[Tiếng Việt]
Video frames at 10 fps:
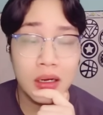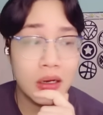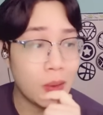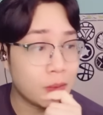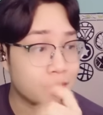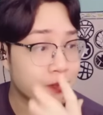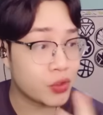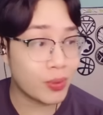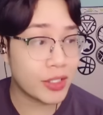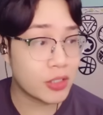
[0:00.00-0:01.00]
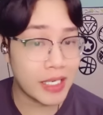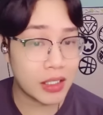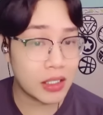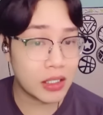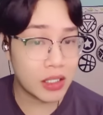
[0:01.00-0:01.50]
đúng không chúng ta chưa biết
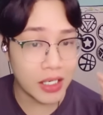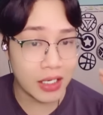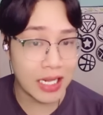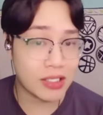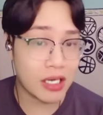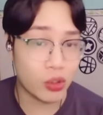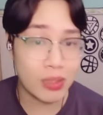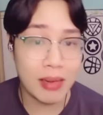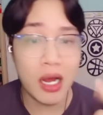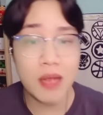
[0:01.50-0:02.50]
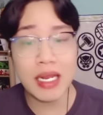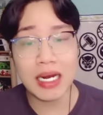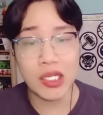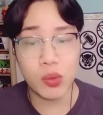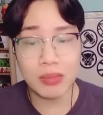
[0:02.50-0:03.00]
thì khi nó tạo xong thì chúng ta mới biết
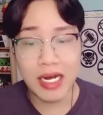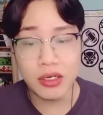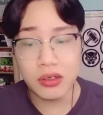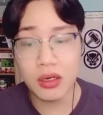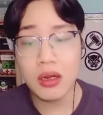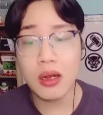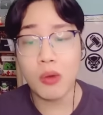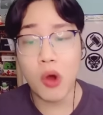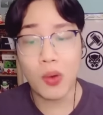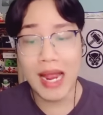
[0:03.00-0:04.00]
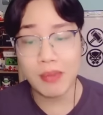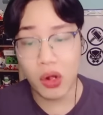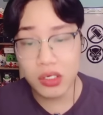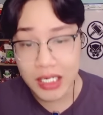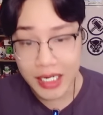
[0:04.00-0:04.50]
là chúng ta được một cái
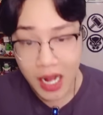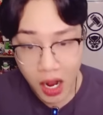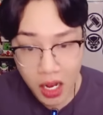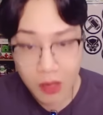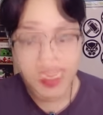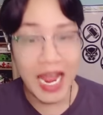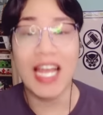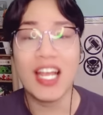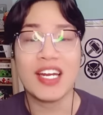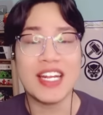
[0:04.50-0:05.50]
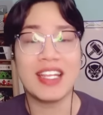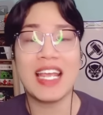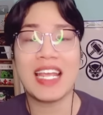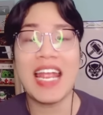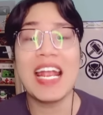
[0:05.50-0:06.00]
món gì đó à đĩa trái
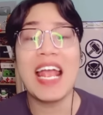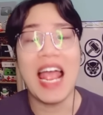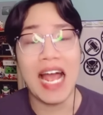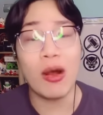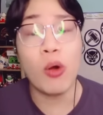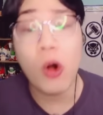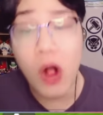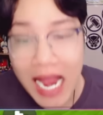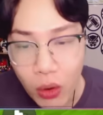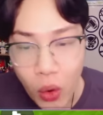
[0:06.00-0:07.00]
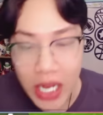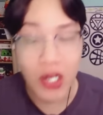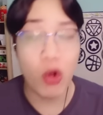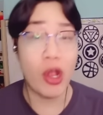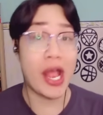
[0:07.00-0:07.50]
cây hào hoa ui ơi
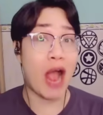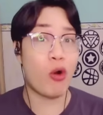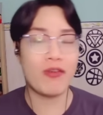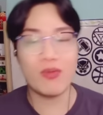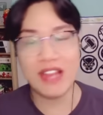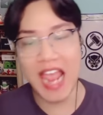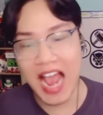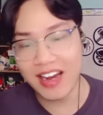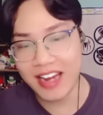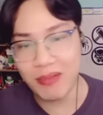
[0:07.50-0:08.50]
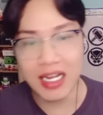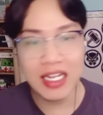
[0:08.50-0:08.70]
hào hoa phong nhã anh em ạ